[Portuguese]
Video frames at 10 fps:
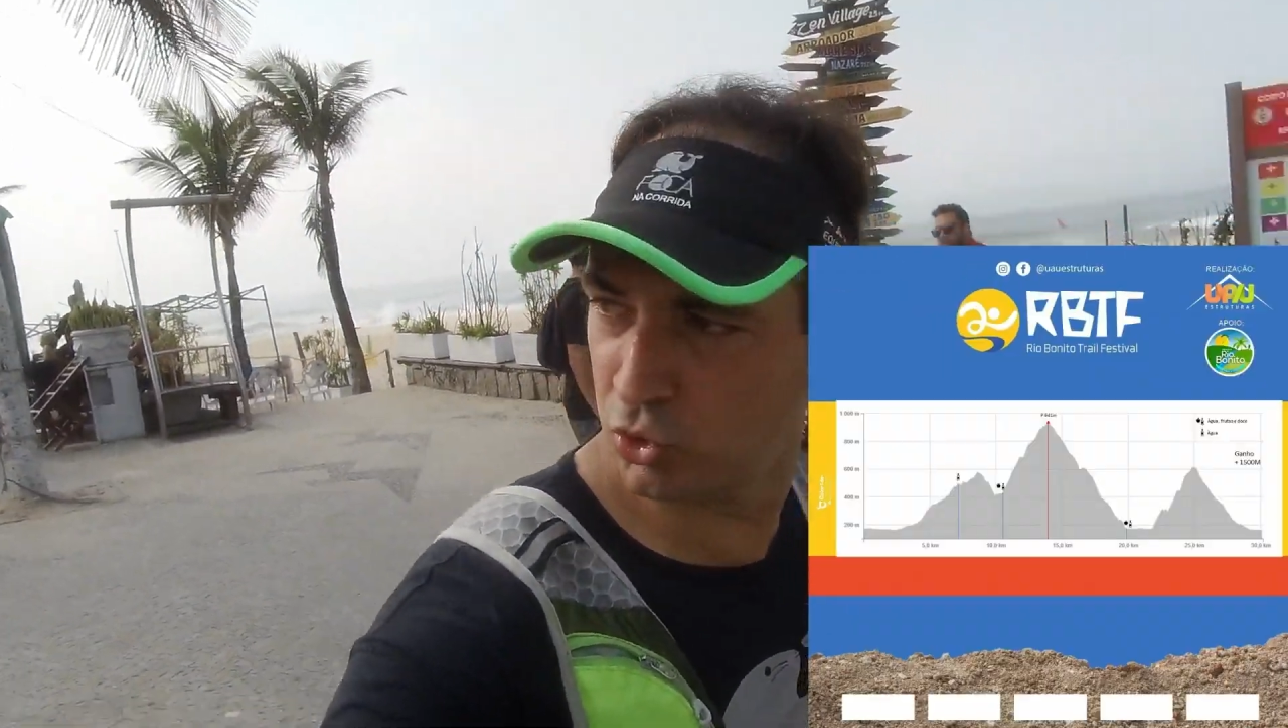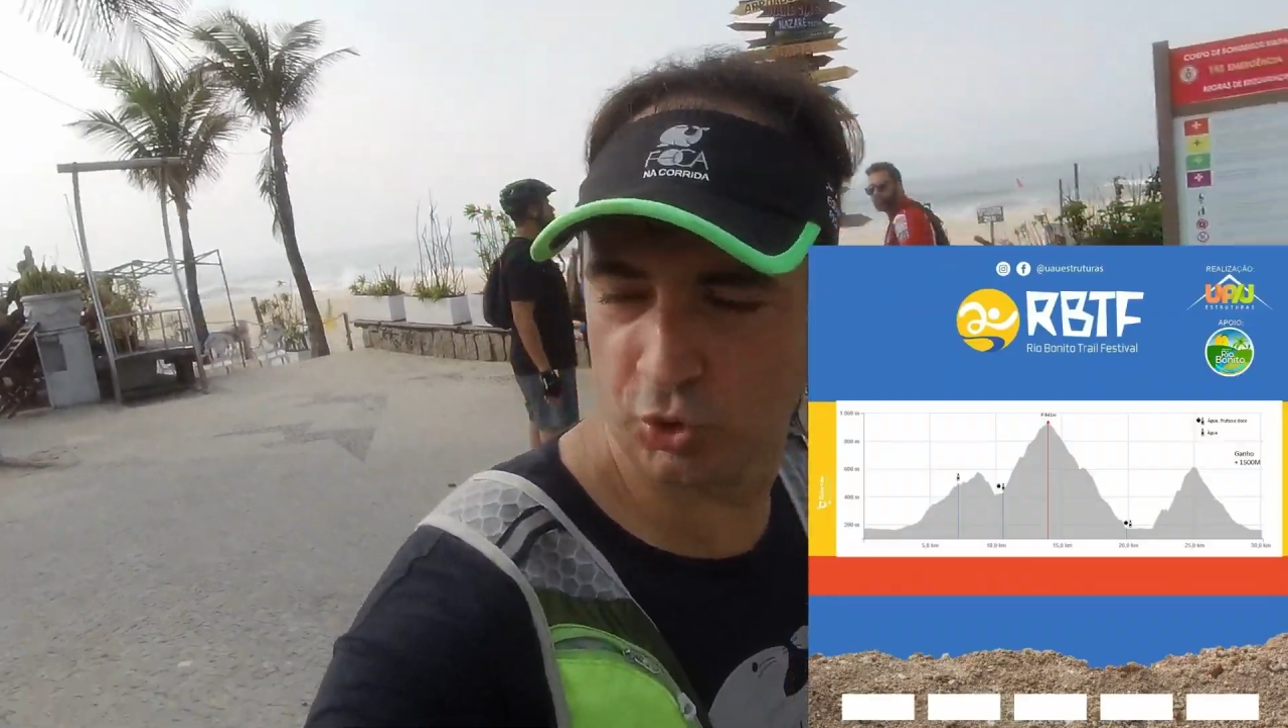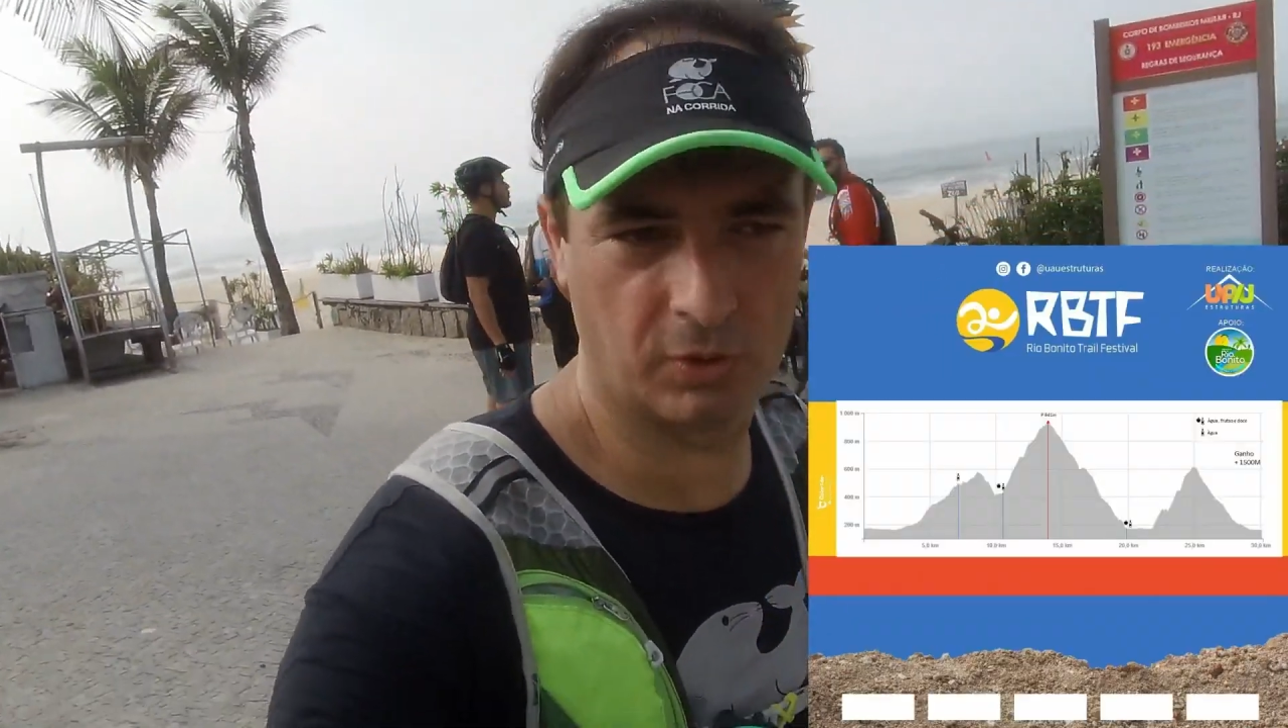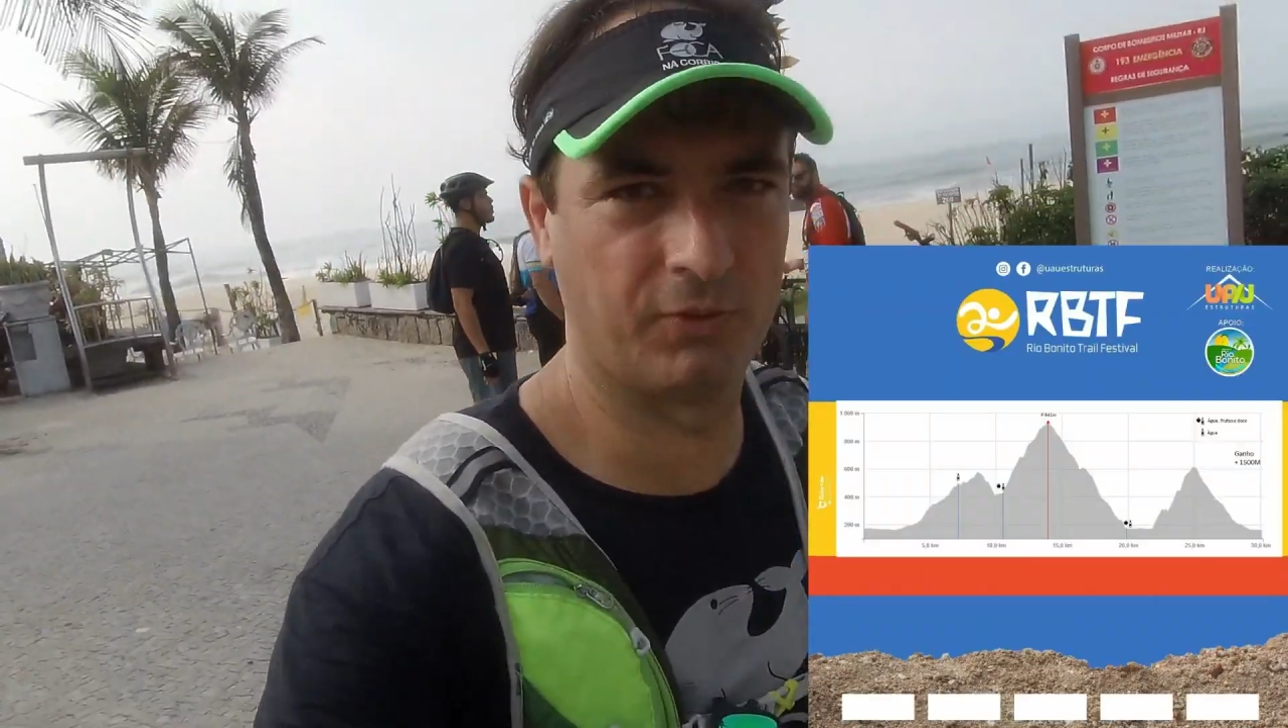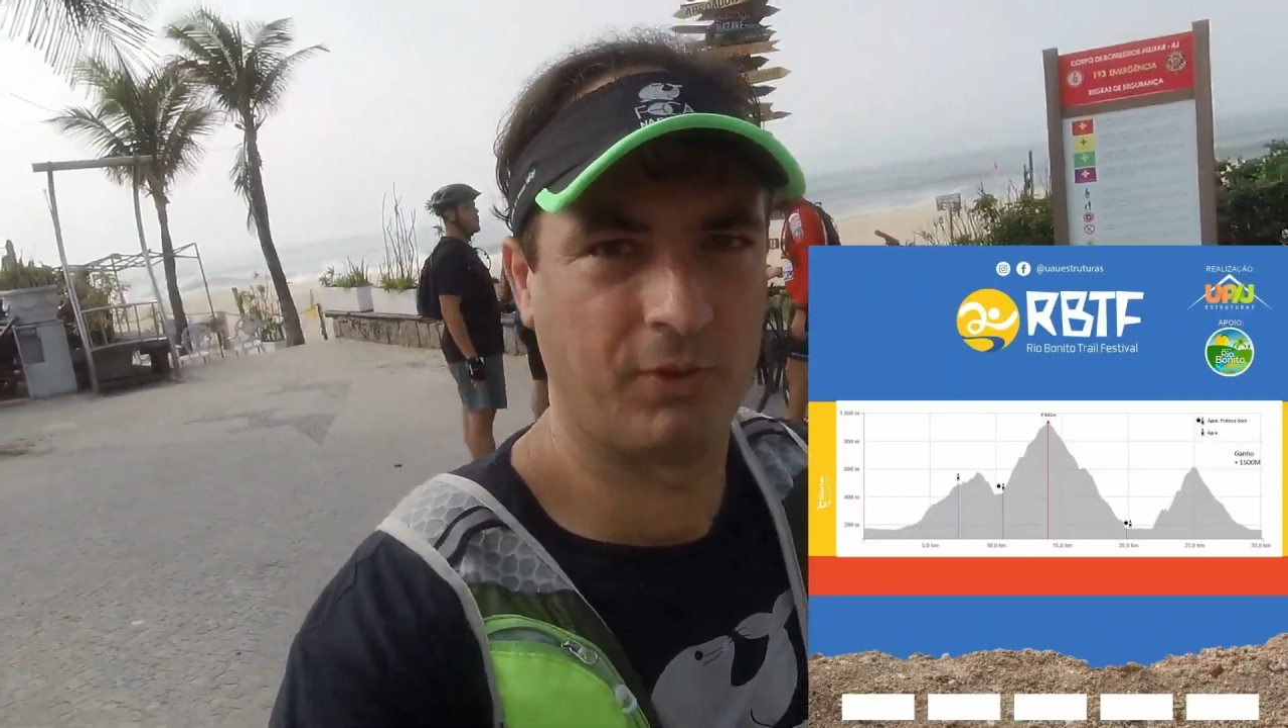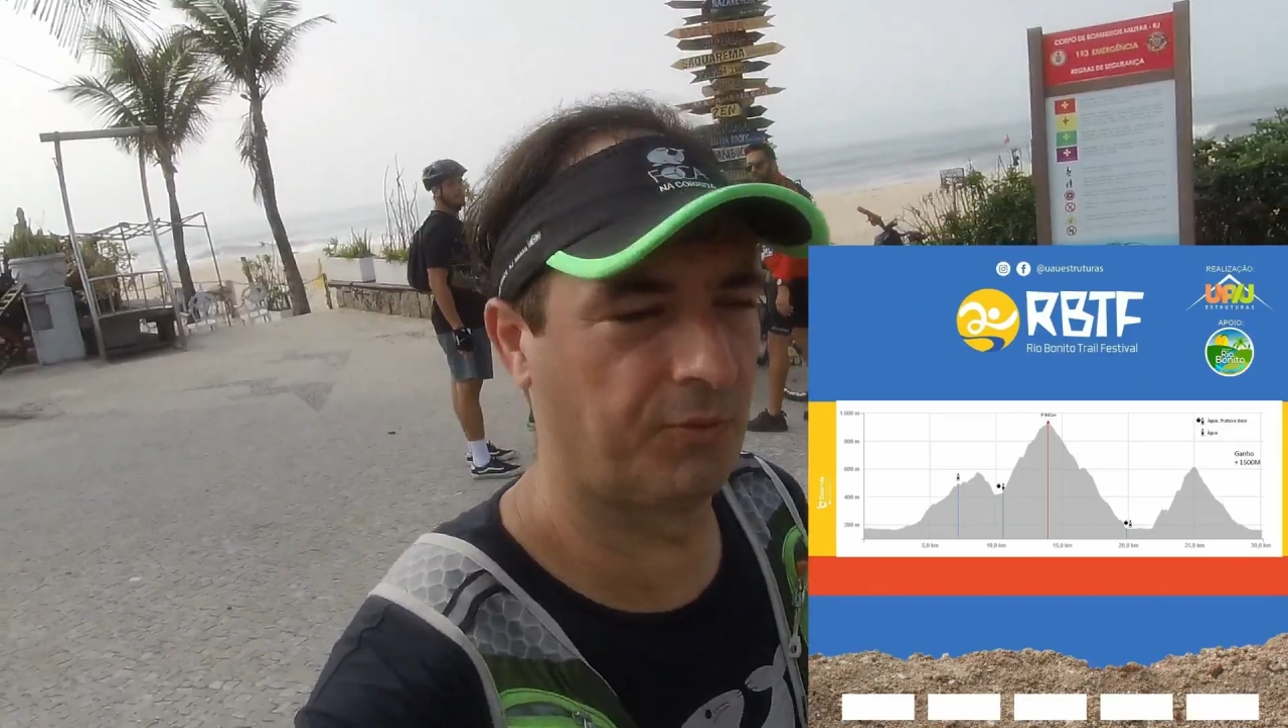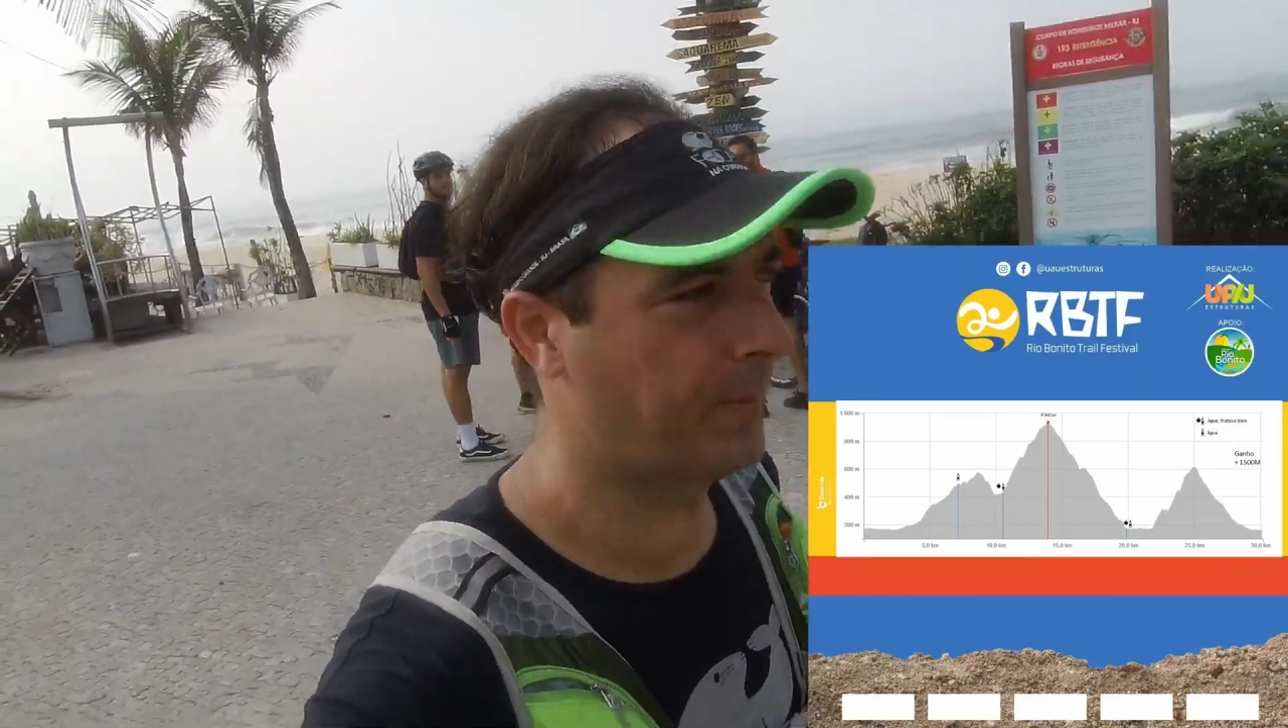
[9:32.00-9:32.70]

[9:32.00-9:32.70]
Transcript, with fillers: show, vou